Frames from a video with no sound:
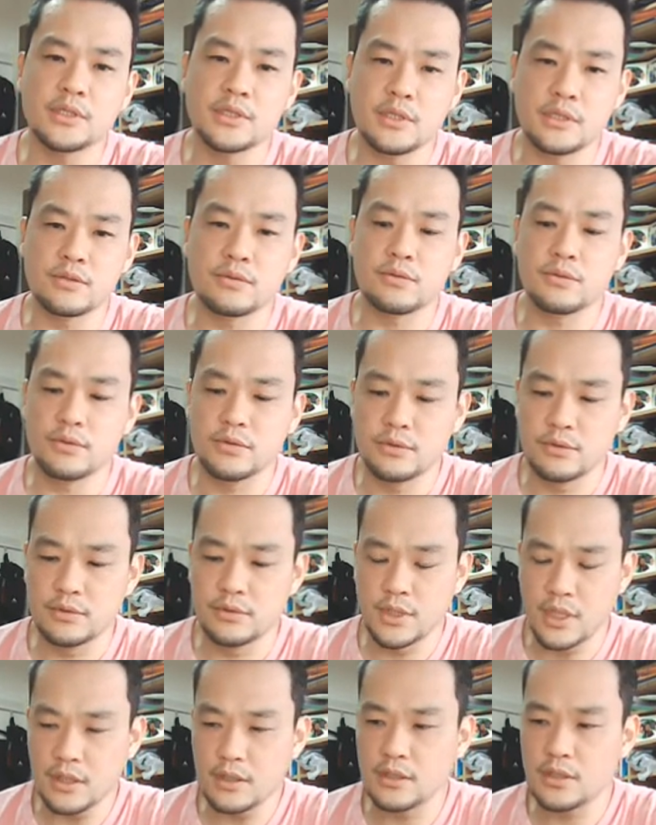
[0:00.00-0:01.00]
してはそういう
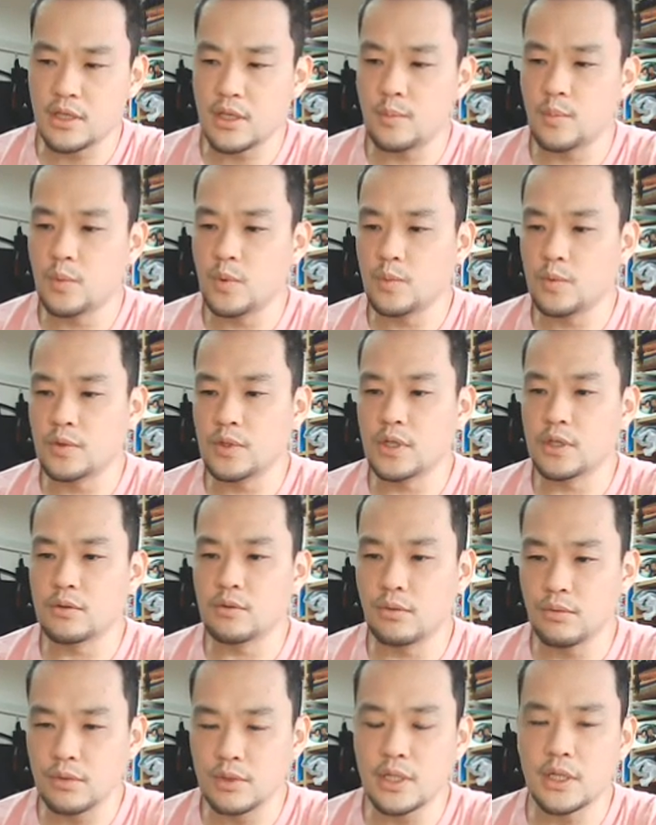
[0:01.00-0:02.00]
ね、意見も僕は
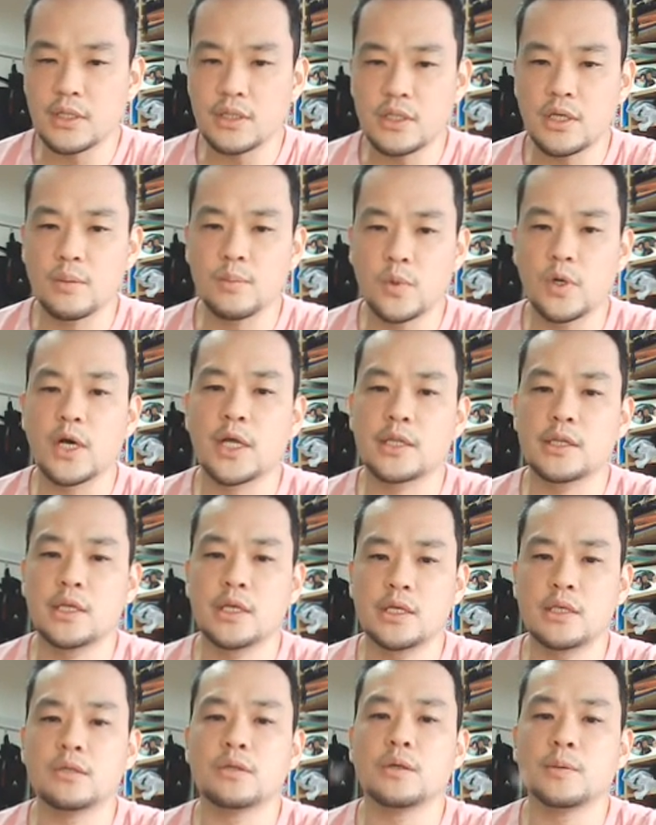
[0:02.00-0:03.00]
どんな意見もあって
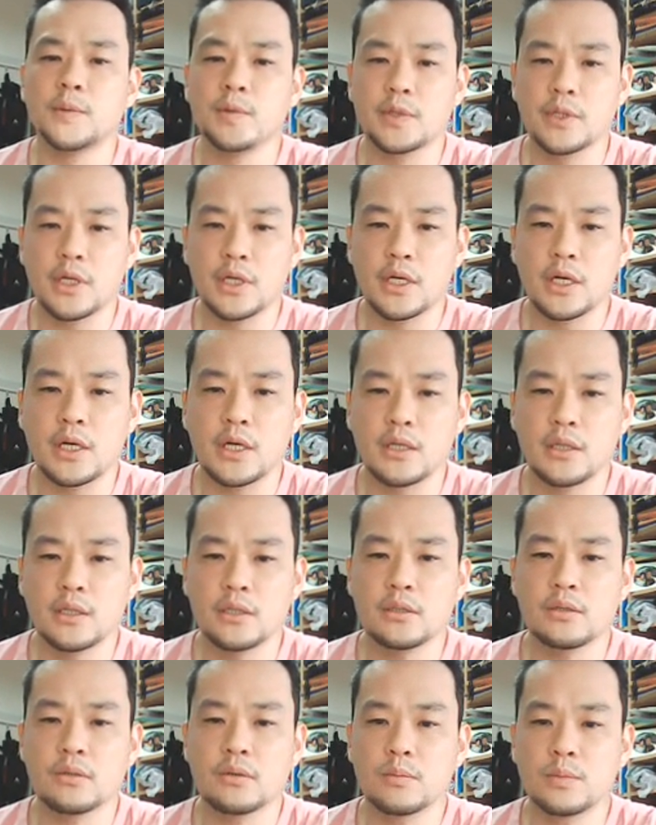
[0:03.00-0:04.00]
いいと思うから、い
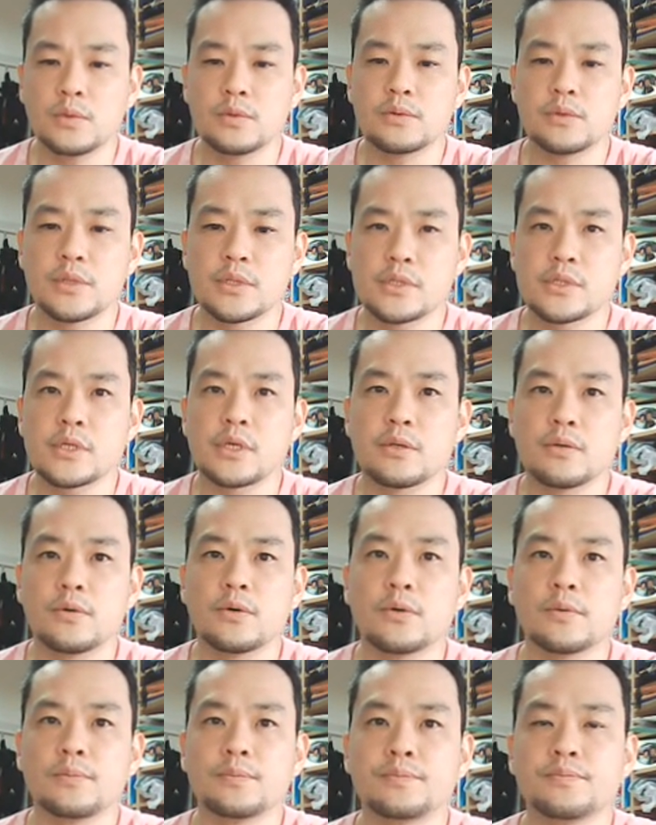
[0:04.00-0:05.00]
いと思うんですけど、